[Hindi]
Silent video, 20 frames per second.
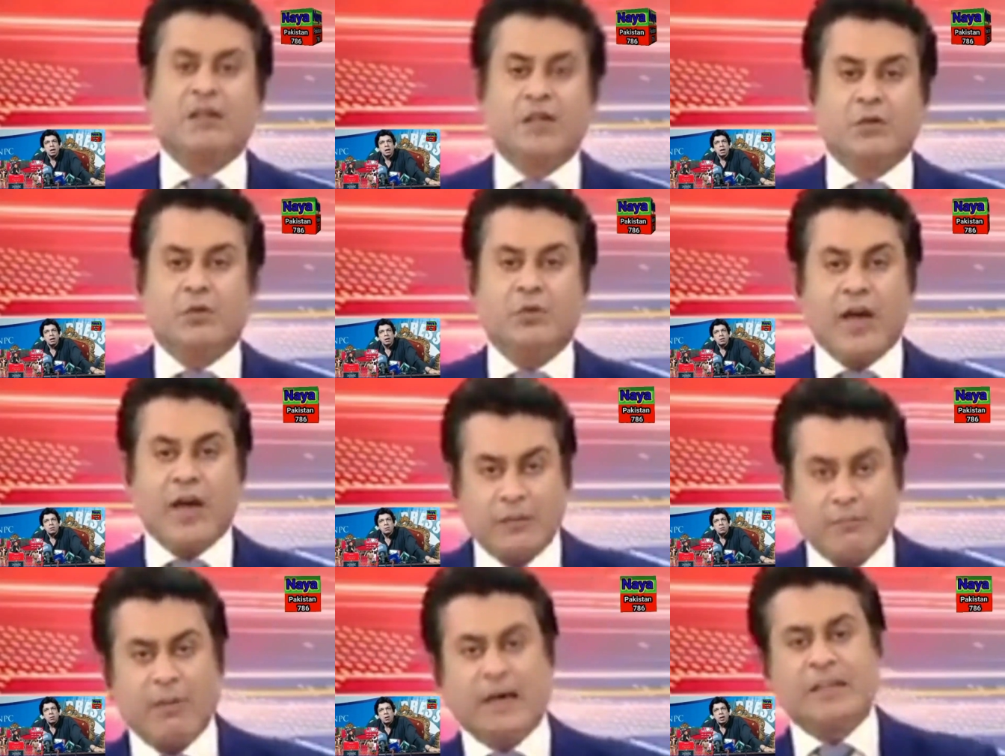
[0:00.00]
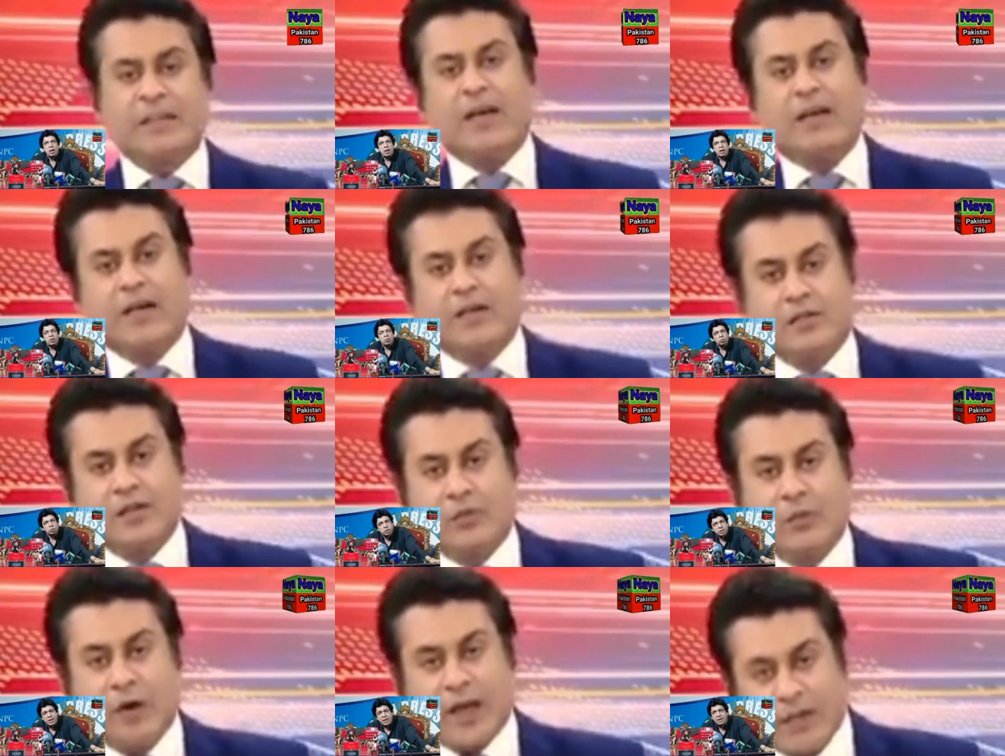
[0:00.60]
कत्ल हुआ है एक बेटा
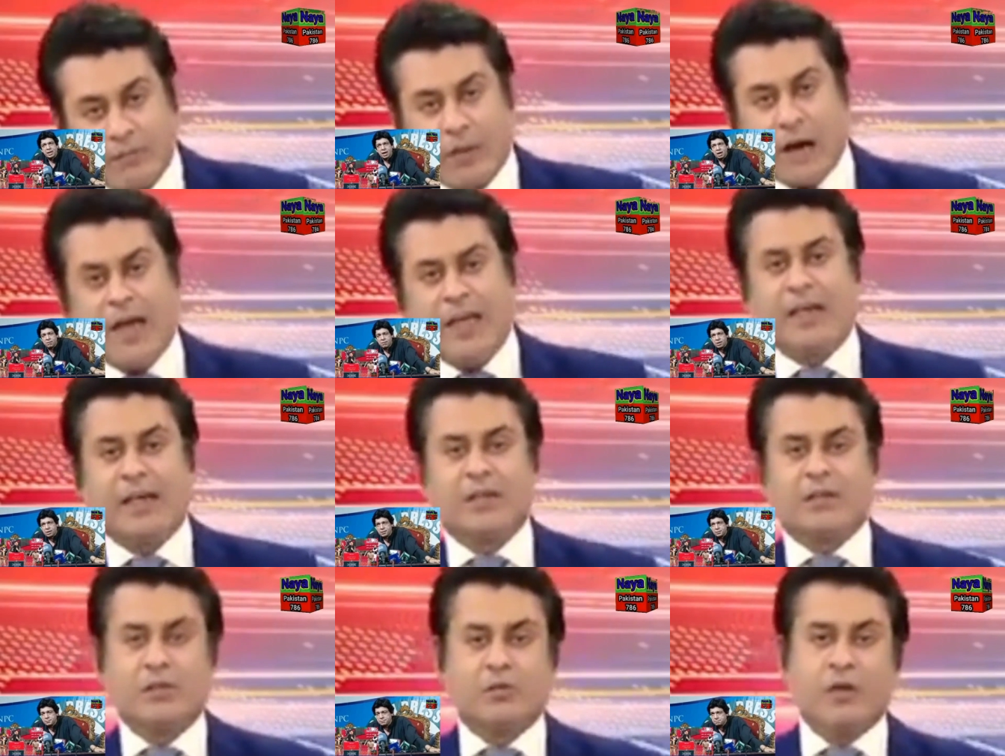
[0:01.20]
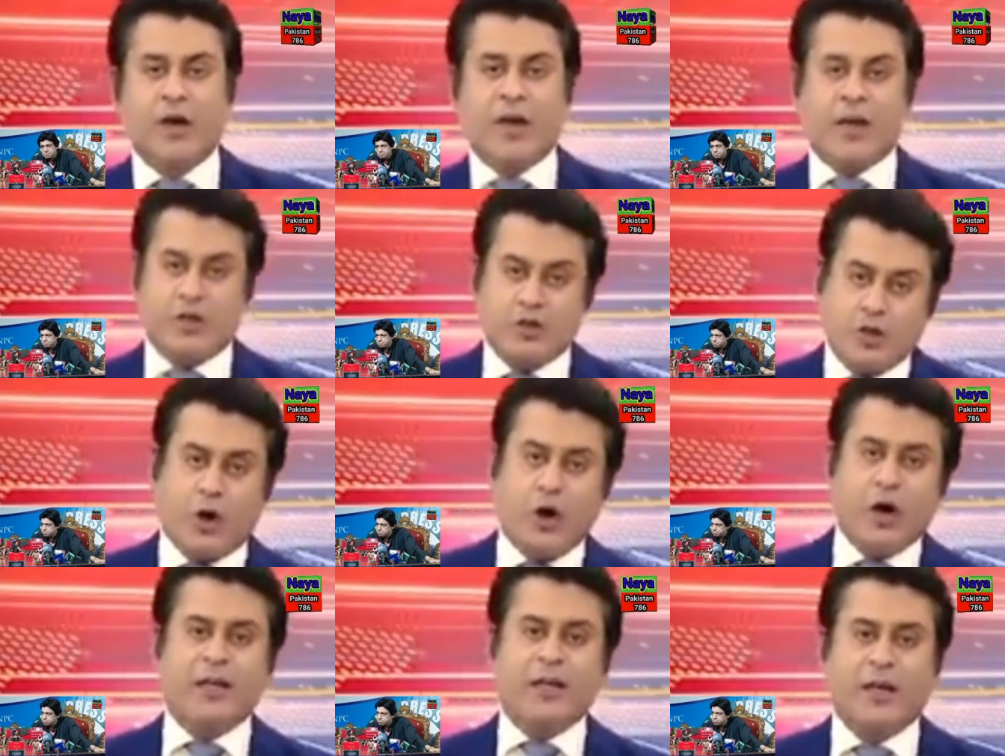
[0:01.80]
कत्ल हुआ है एक भाई कत्ल हुआ है एक
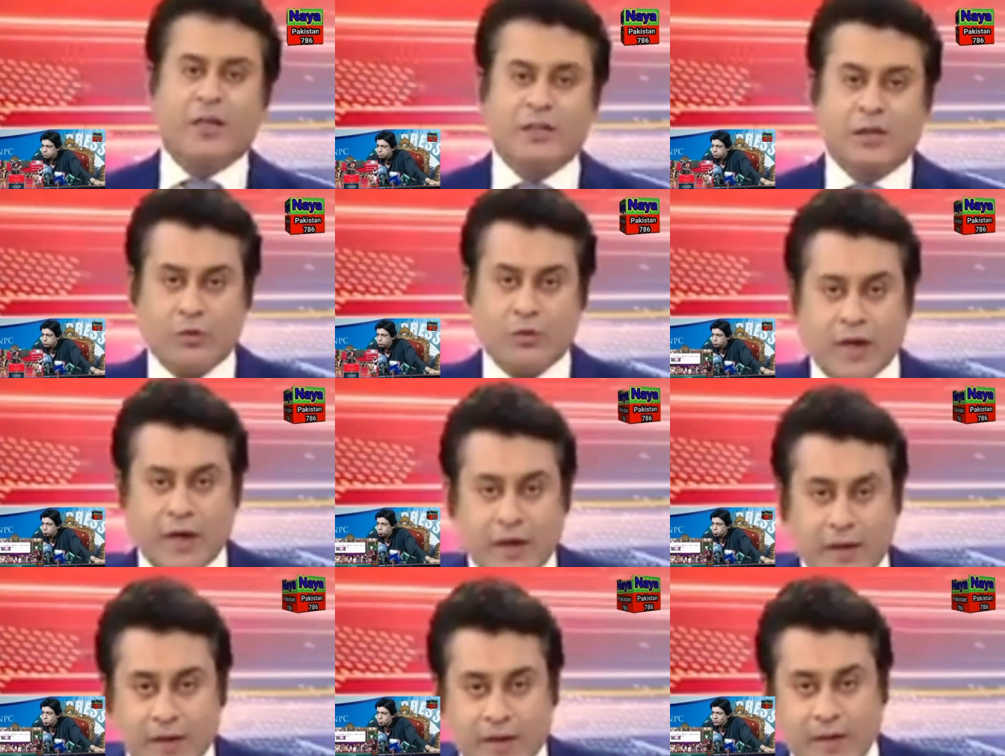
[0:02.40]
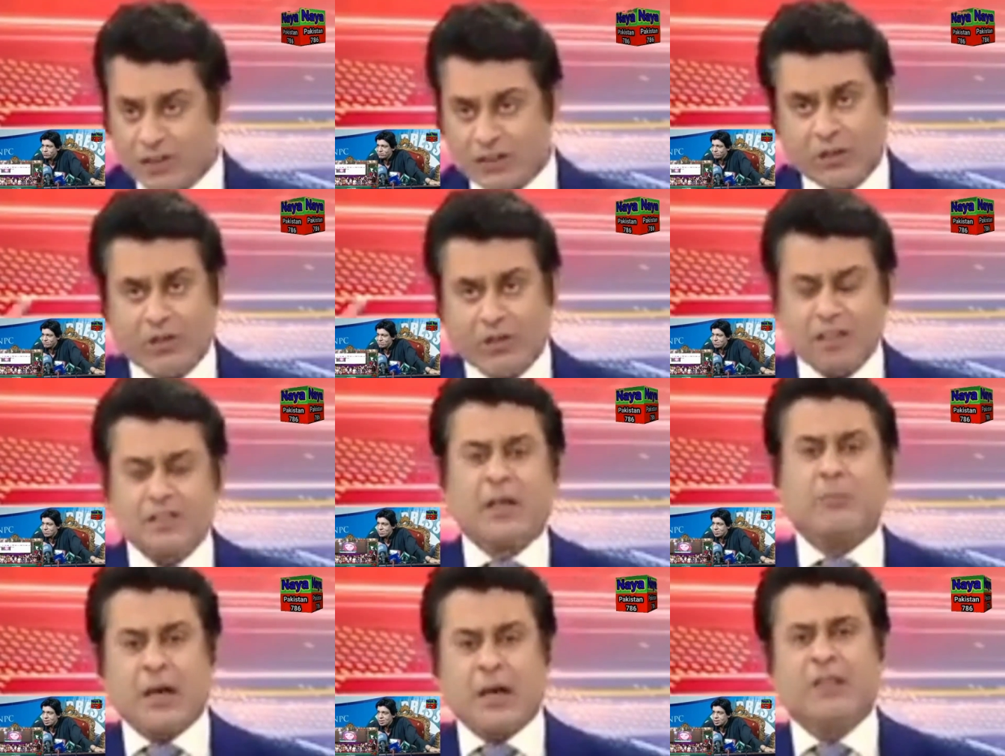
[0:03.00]
शौर कत्ल हुआ है ऐसे
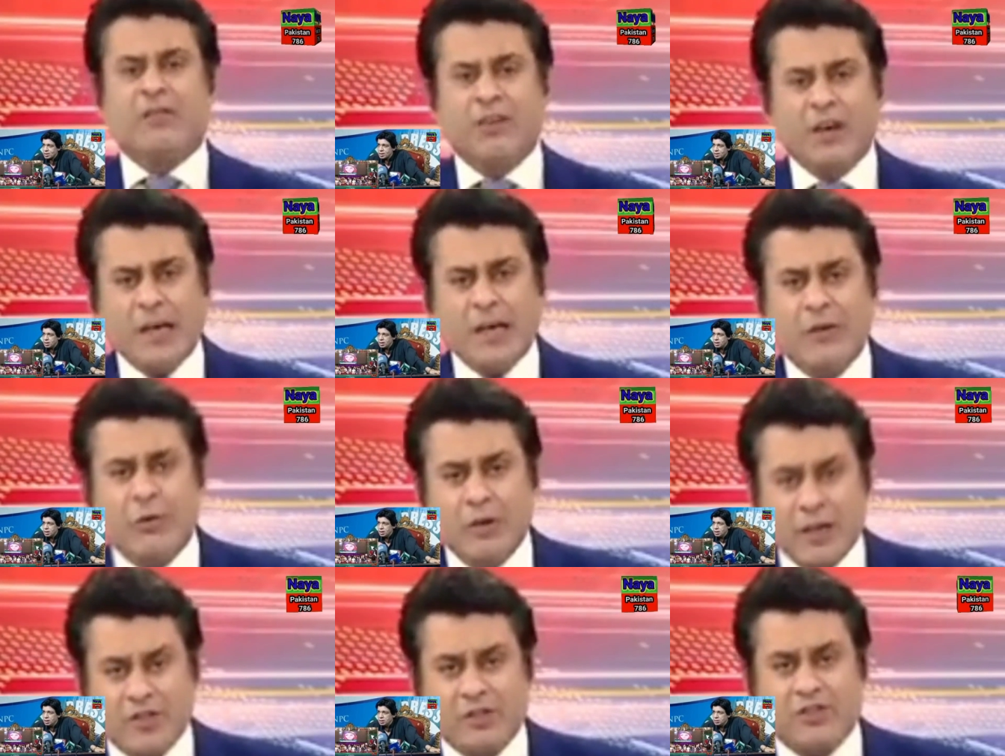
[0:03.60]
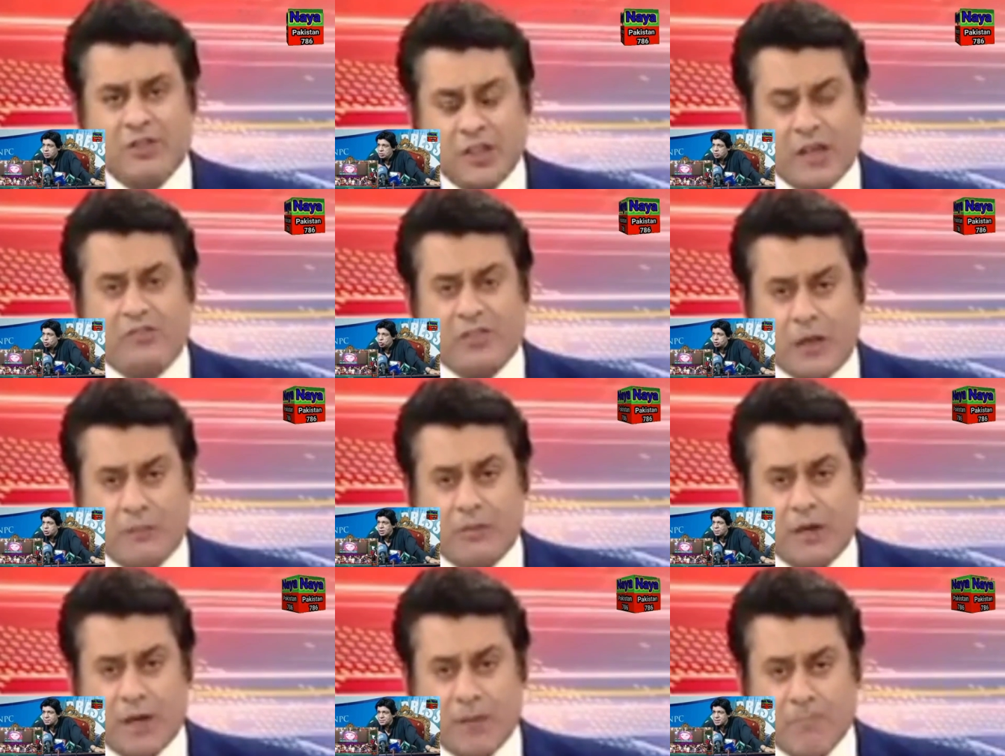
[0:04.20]
वाडा साहब कई दफा गए होंगे अर्शद शरीफ
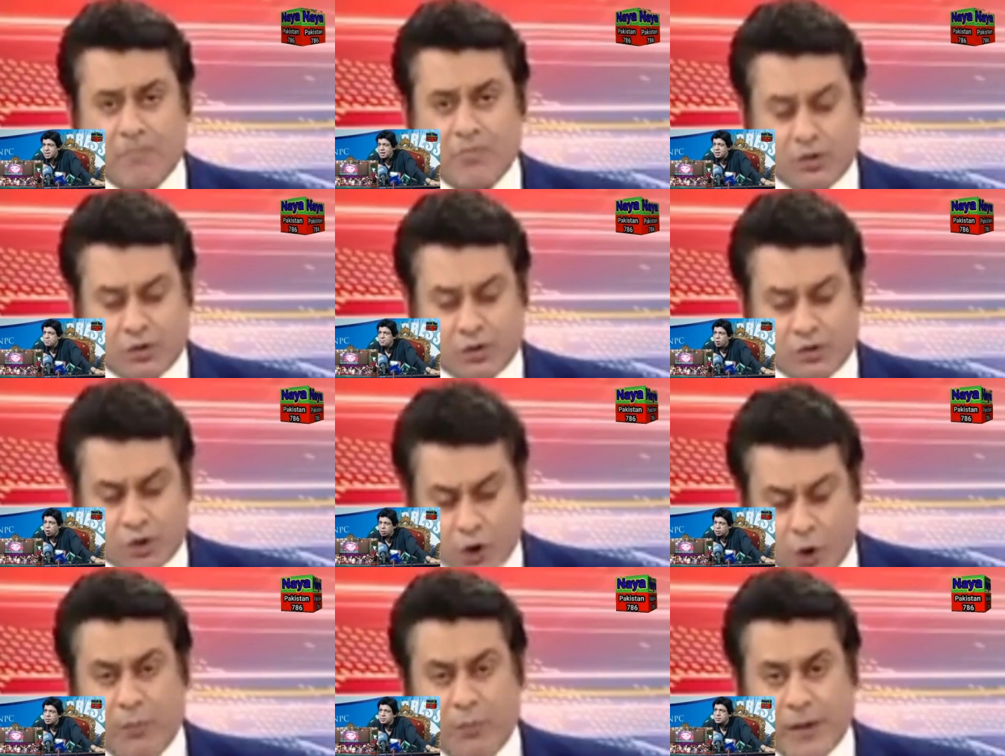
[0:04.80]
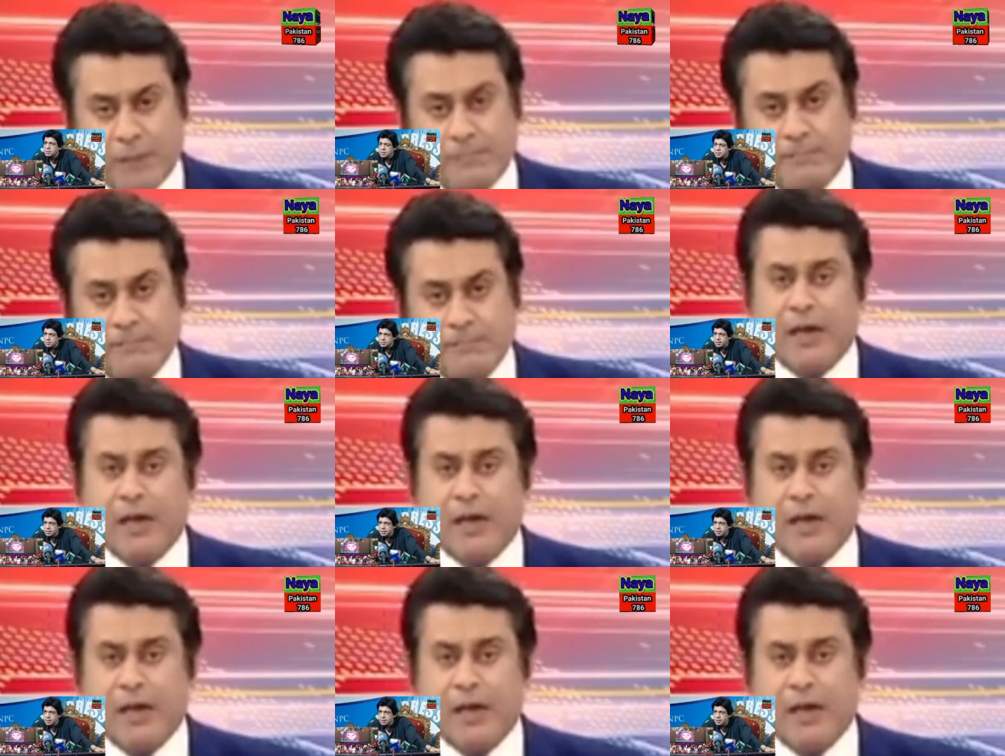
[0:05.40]
साहब के शो में